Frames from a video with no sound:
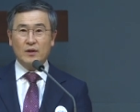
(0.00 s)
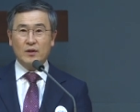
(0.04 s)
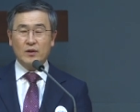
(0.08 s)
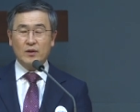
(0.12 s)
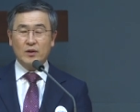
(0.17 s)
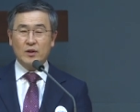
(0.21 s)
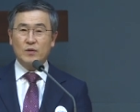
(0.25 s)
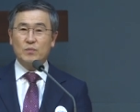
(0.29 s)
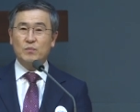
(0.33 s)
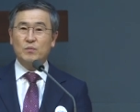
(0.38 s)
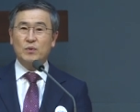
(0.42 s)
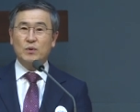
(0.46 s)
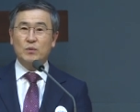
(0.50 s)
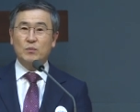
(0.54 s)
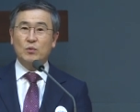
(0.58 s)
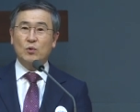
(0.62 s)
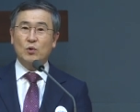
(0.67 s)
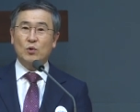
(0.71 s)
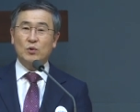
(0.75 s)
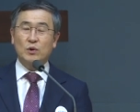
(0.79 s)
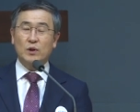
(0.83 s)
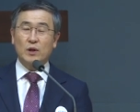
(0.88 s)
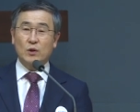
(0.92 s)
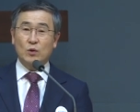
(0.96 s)

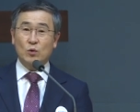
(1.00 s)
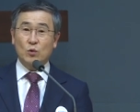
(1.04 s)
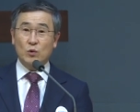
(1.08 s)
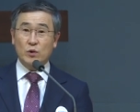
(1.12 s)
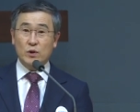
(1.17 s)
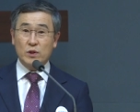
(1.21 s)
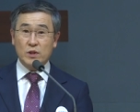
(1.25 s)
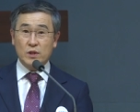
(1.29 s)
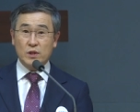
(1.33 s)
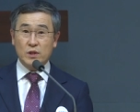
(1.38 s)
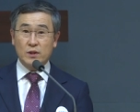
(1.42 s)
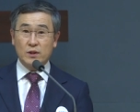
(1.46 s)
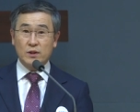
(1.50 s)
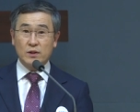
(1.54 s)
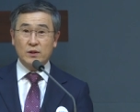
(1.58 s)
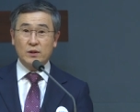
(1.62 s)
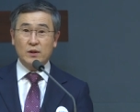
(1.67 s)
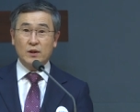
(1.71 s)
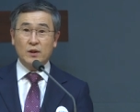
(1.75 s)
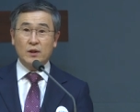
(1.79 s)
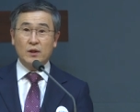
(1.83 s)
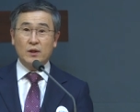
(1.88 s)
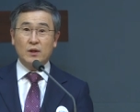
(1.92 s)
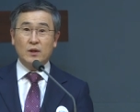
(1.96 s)
기쁨으로 되돌리시는
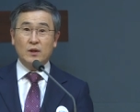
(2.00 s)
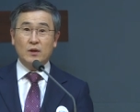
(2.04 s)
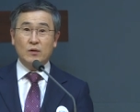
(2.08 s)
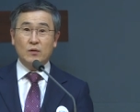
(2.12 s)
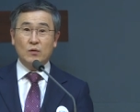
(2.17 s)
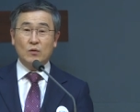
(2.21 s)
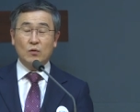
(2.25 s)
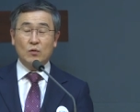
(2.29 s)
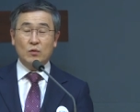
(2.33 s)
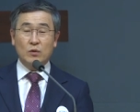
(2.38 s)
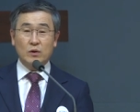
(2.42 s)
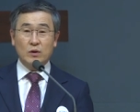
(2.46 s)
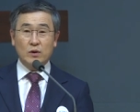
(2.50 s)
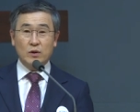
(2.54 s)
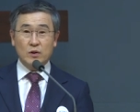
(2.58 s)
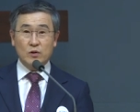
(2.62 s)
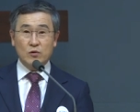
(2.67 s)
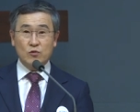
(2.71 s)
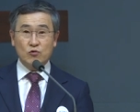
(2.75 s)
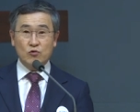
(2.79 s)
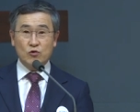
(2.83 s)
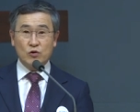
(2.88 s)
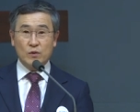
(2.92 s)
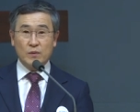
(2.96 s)
오늘 이
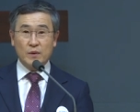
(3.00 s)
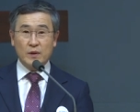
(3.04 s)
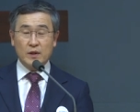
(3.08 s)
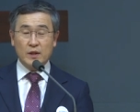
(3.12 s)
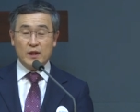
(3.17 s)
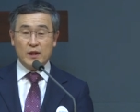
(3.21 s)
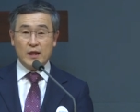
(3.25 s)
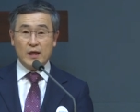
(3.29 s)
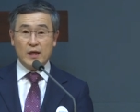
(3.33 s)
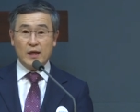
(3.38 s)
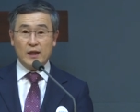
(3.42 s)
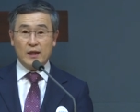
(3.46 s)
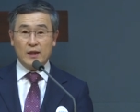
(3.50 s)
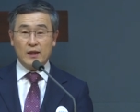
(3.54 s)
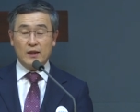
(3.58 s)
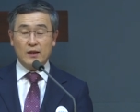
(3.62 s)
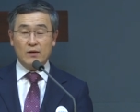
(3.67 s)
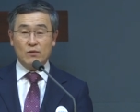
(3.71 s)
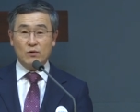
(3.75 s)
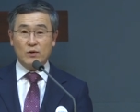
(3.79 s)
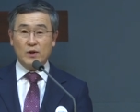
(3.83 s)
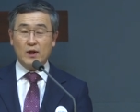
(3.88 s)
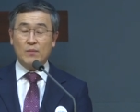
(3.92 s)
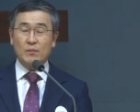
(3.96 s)
주님의 이야기,
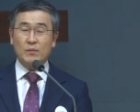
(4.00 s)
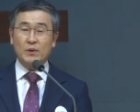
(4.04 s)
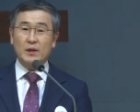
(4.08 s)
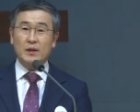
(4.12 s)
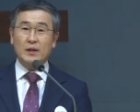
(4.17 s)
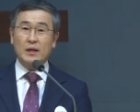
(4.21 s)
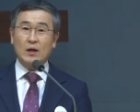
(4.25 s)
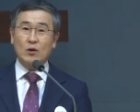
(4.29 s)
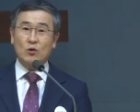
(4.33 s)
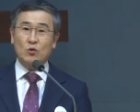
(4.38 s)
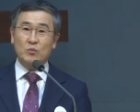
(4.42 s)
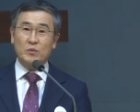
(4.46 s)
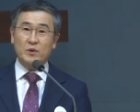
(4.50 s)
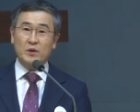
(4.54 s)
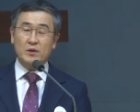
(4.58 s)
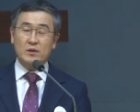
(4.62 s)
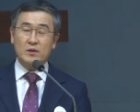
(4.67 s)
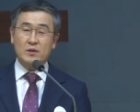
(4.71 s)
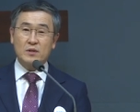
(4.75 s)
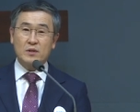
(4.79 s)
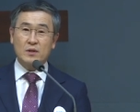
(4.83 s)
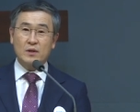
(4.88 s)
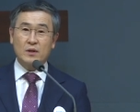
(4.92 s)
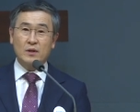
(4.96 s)
우리 함께
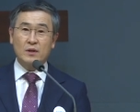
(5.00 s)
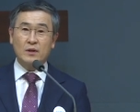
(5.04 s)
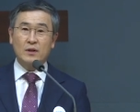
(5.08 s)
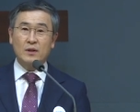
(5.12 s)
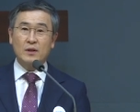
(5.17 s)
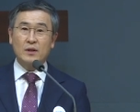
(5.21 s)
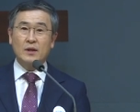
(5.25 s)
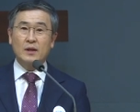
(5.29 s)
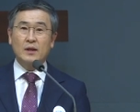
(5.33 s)
나누면서